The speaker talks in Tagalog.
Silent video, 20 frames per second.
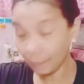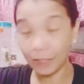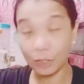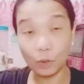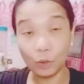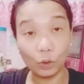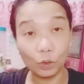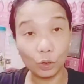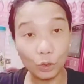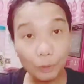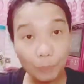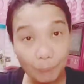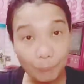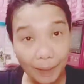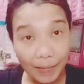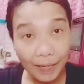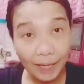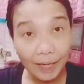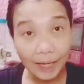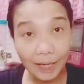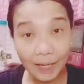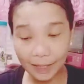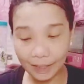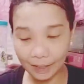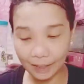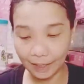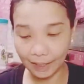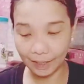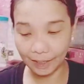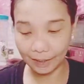May color pink,
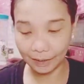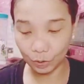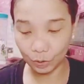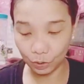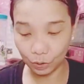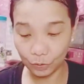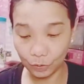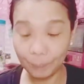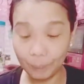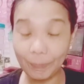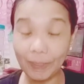at uh, color,